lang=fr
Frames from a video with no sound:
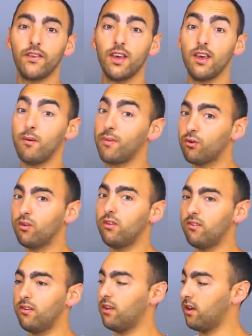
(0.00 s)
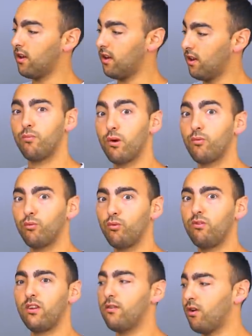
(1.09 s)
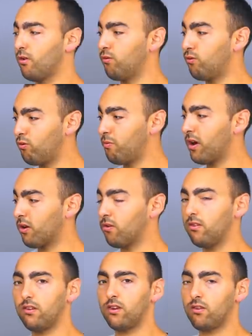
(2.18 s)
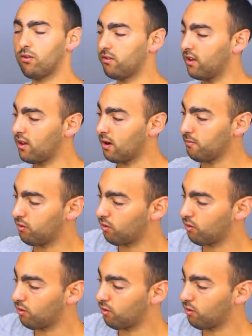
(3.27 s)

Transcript: et il n'y avait pas de conicité. Moi mon but c'est d'avoir une super conicité sur cette arme,